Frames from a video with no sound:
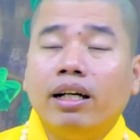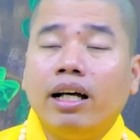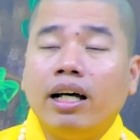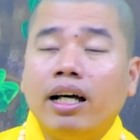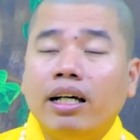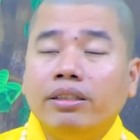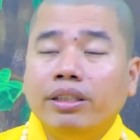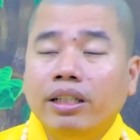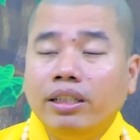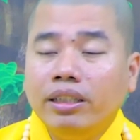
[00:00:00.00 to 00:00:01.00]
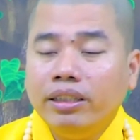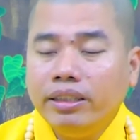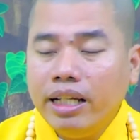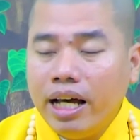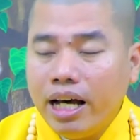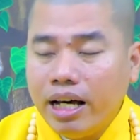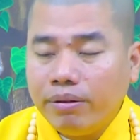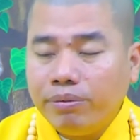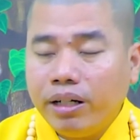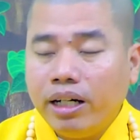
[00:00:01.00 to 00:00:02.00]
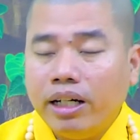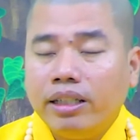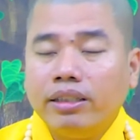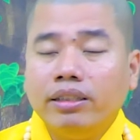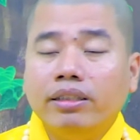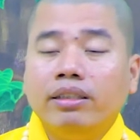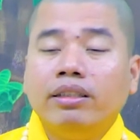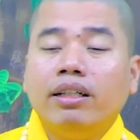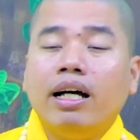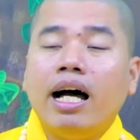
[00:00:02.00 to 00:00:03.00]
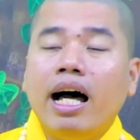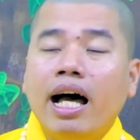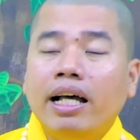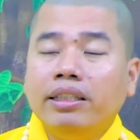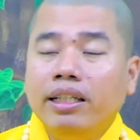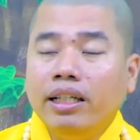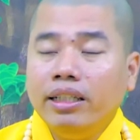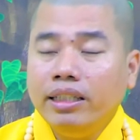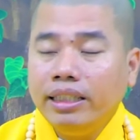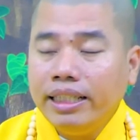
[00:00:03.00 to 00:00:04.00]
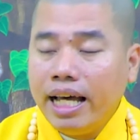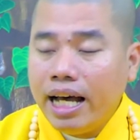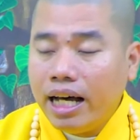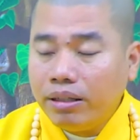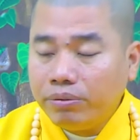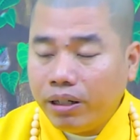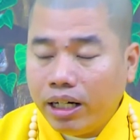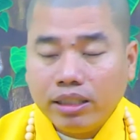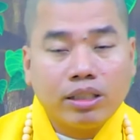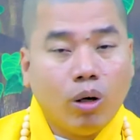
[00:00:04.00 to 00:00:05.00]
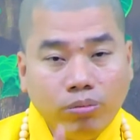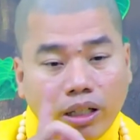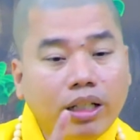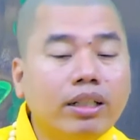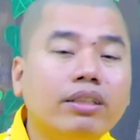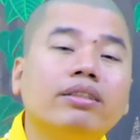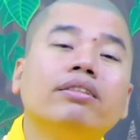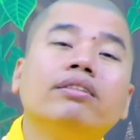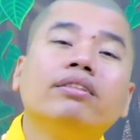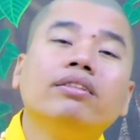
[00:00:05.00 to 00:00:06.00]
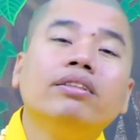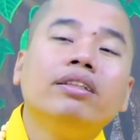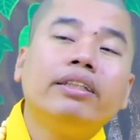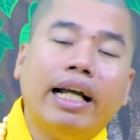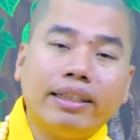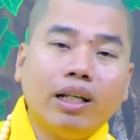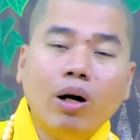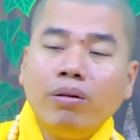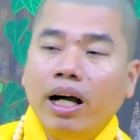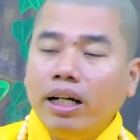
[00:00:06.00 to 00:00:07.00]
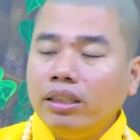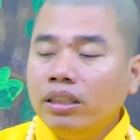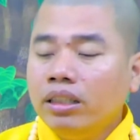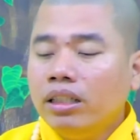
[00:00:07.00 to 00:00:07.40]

A Di Đà Phật, A Di Đà Phật cũng được, vẫn tốt hơn.